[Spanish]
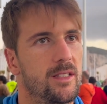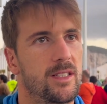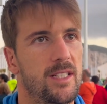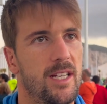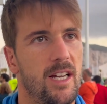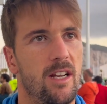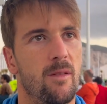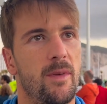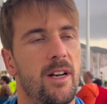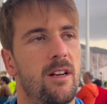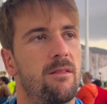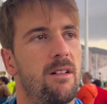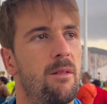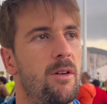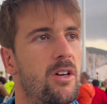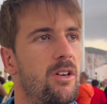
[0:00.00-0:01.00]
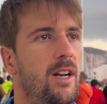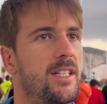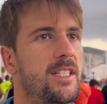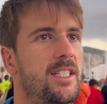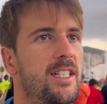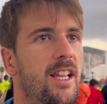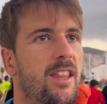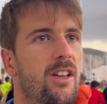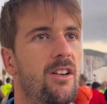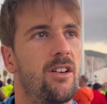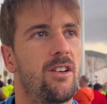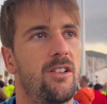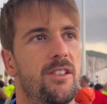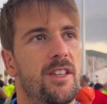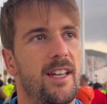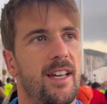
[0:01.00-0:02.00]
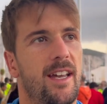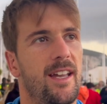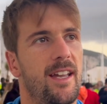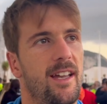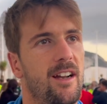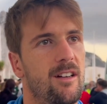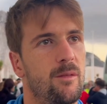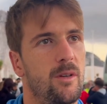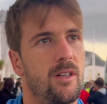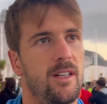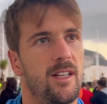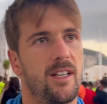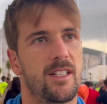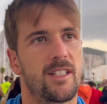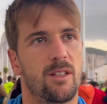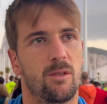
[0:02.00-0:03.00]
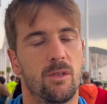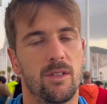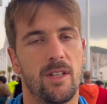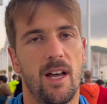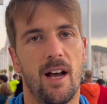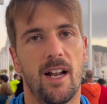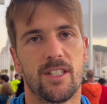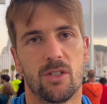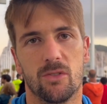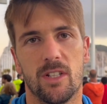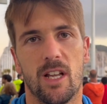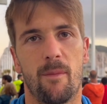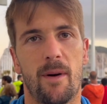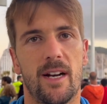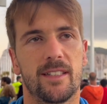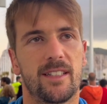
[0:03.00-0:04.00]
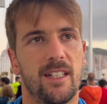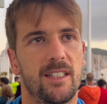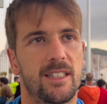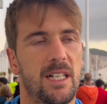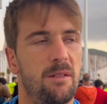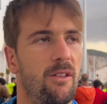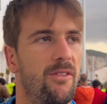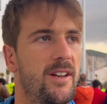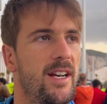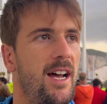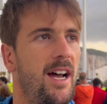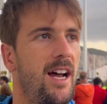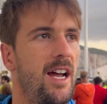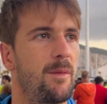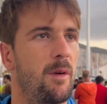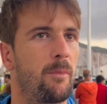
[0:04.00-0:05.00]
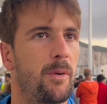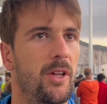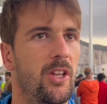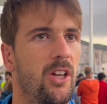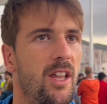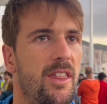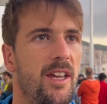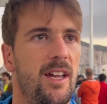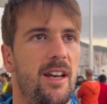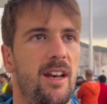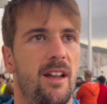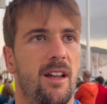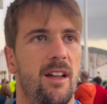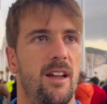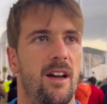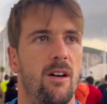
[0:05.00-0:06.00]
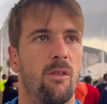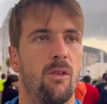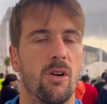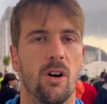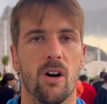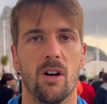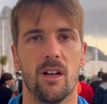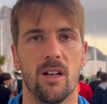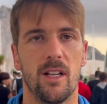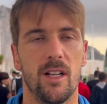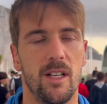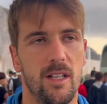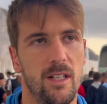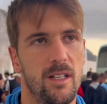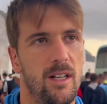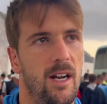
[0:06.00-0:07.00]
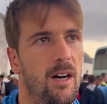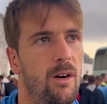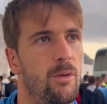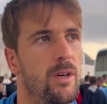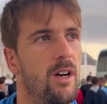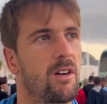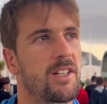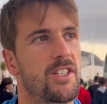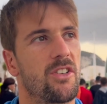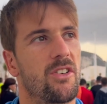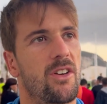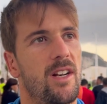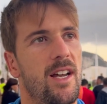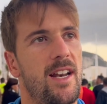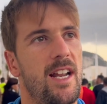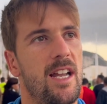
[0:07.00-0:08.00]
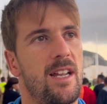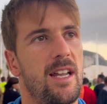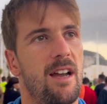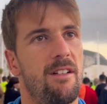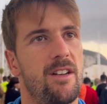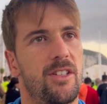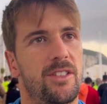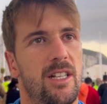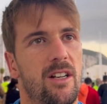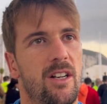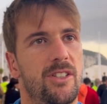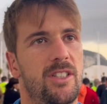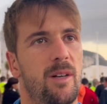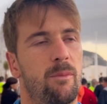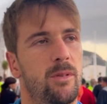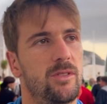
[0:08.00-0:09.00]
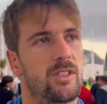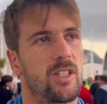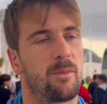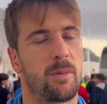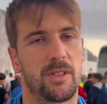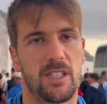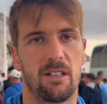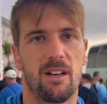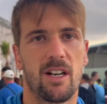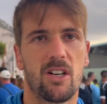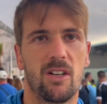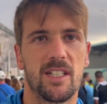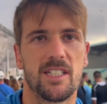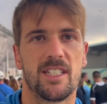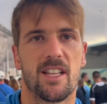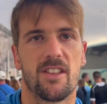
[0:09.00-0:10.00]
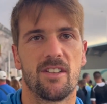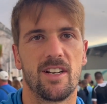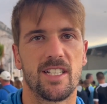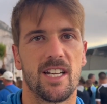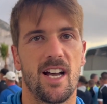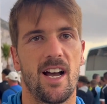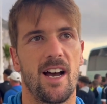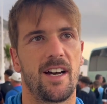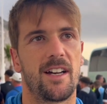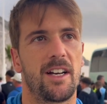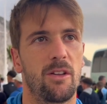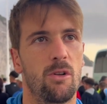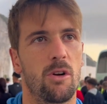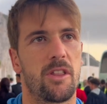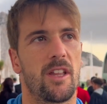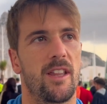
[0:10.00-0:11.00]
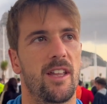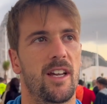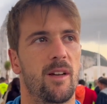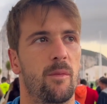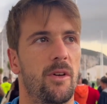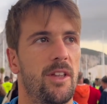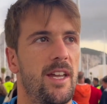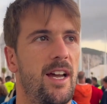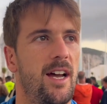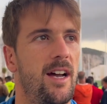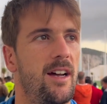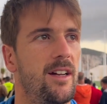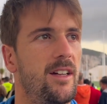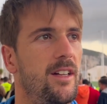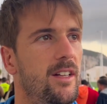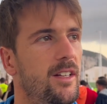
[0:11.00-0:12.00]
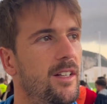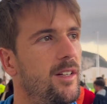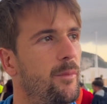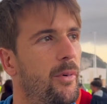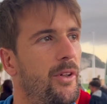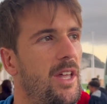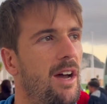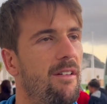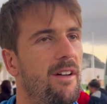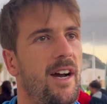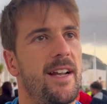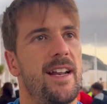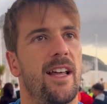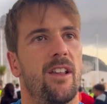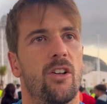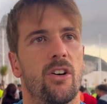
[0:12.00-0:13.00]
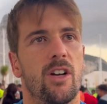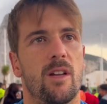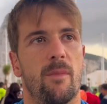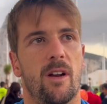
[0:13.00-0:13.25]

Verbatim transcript: Sí, hombre, nos vamos con la sensación de que como en la segunda, segunda parte, el tramo final, hemos podido hacer eh, algún gol, alguna ocasión clara y habernos traído los tres puntos, pues te vas con la sensación esa agridulce que podía, podía haber ganado hoy.